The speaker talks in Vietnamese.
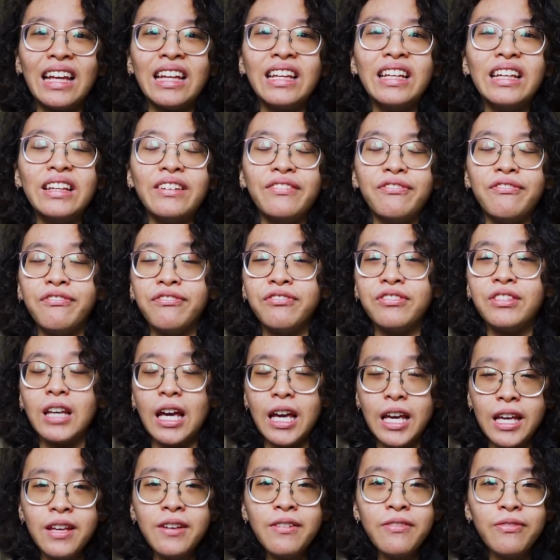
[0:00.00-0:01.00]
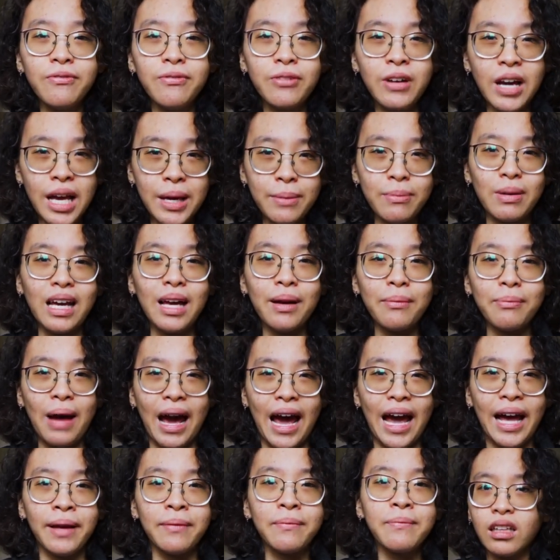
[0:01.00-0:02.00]
Tại vì chỉ khi mà các
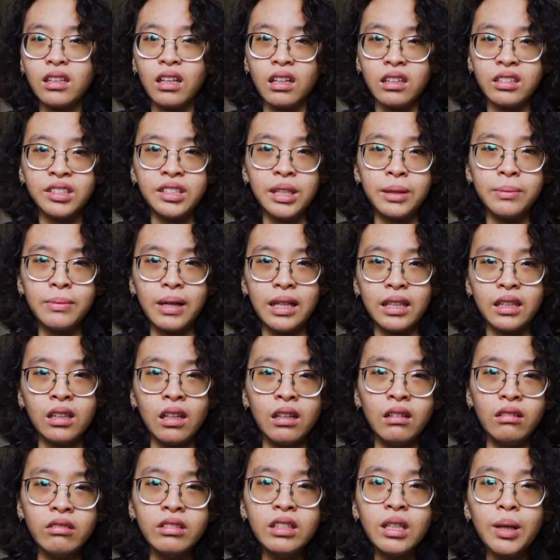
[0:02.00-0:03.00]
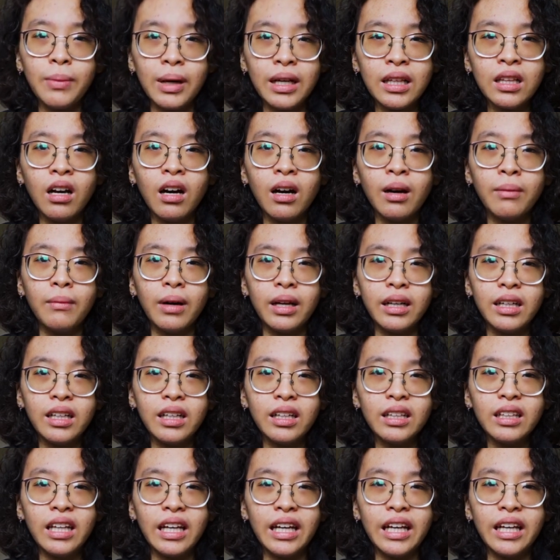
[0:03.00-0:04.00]
bạn thật sự mà thưởng cho bản thân mình
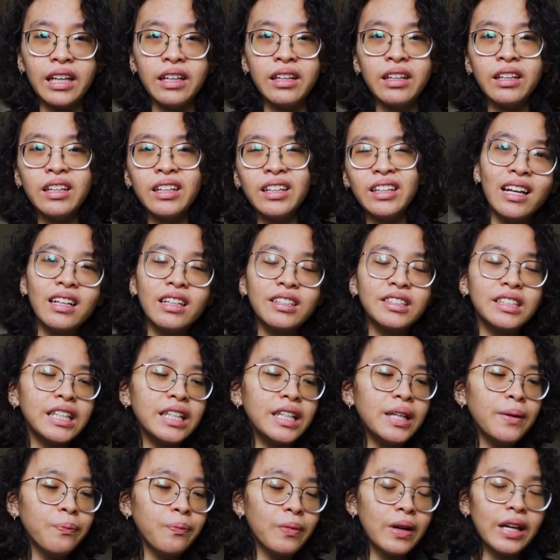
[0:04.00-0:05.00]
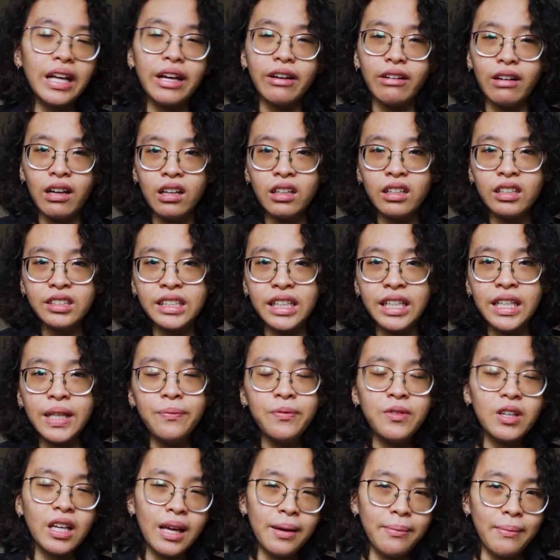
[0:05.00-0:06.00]
á, thì nó sẽ giúp cái điều đó, nó sẽ
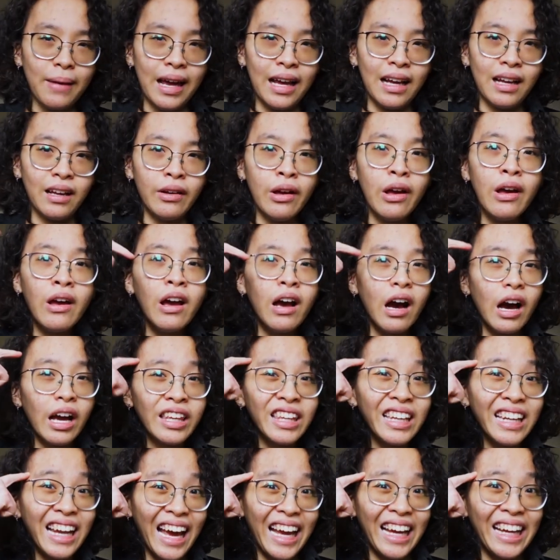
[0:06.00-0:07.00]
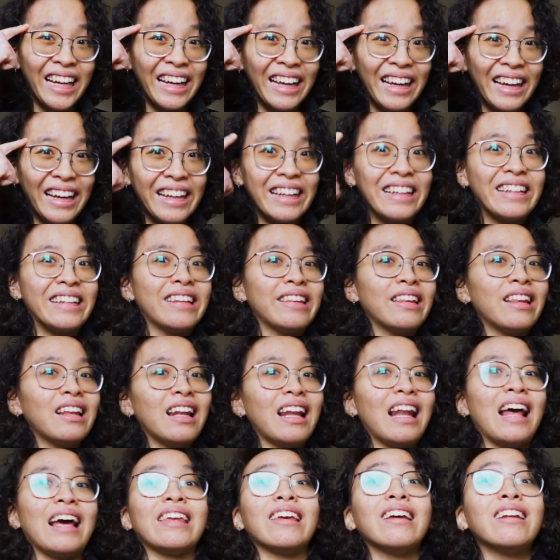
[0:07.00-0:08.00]
giúp cho các bạn ở trên này,
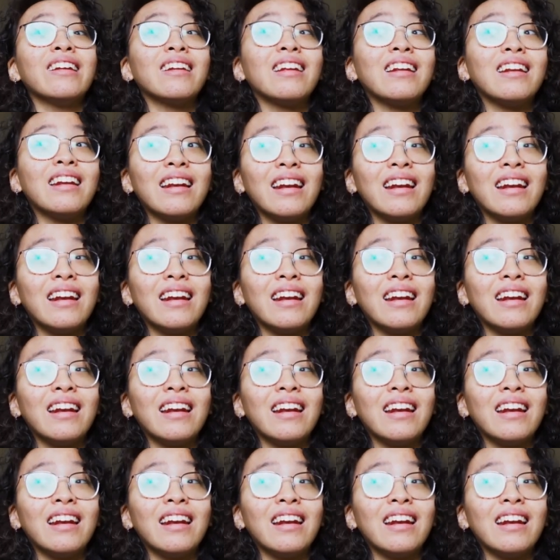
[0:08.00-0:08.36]
tức là trở